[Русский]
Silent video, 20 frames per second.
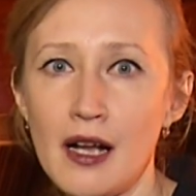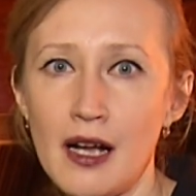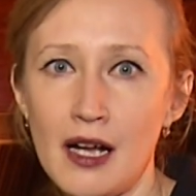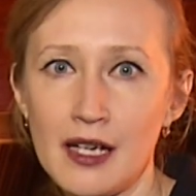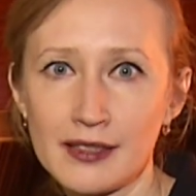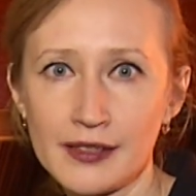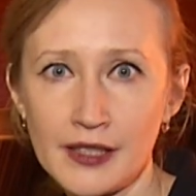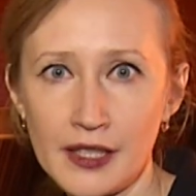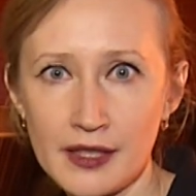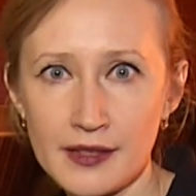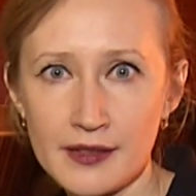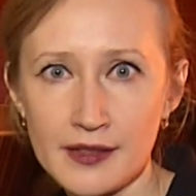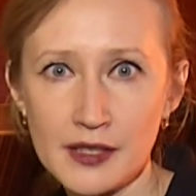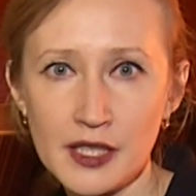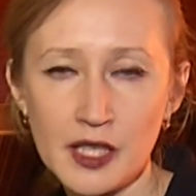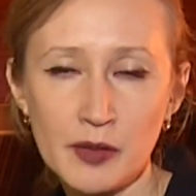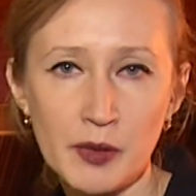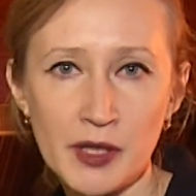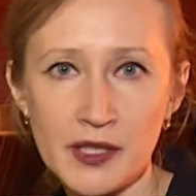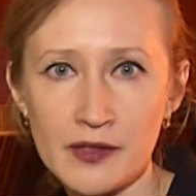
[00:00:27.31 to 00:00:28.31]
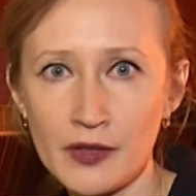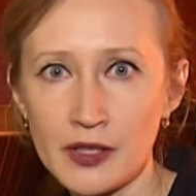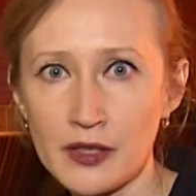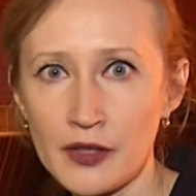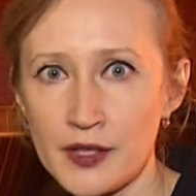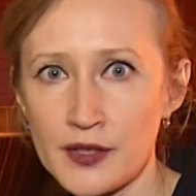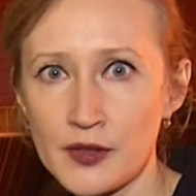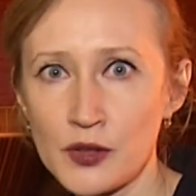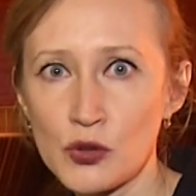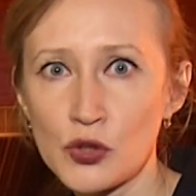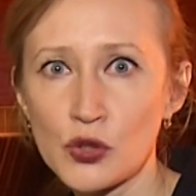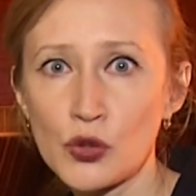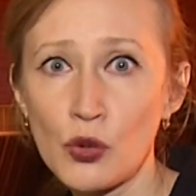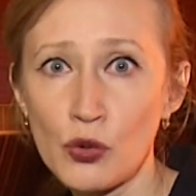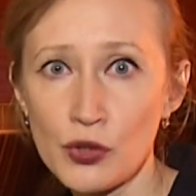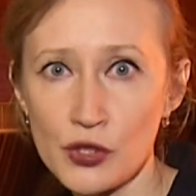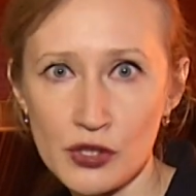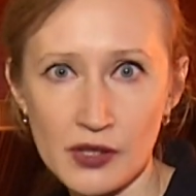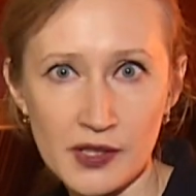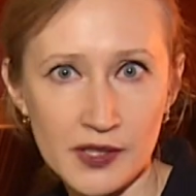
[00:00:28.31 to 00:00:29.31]
Андреас Ник призвал Россию
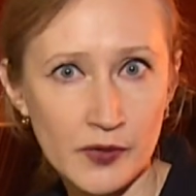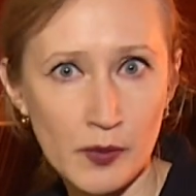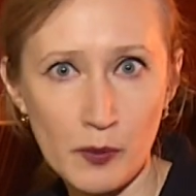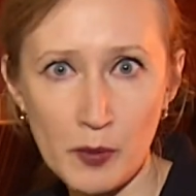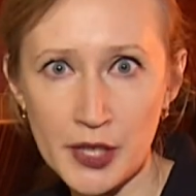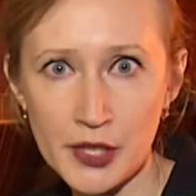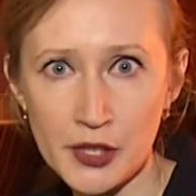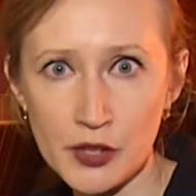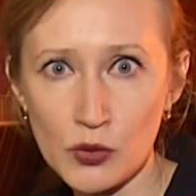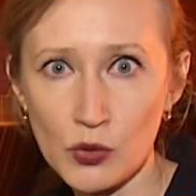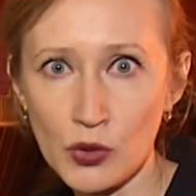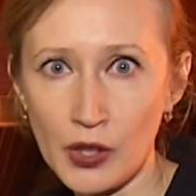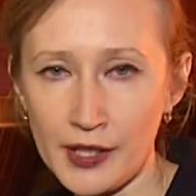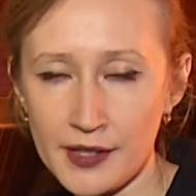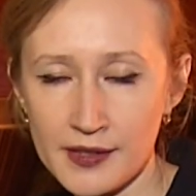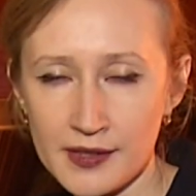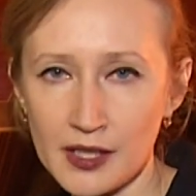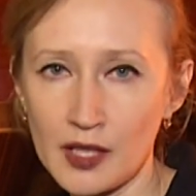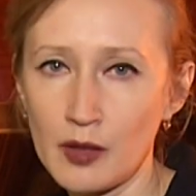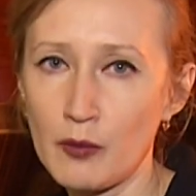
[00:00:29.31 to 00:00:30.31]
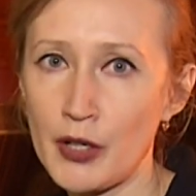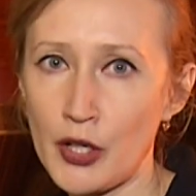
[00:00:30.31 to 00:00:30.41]
срочно освободить украинских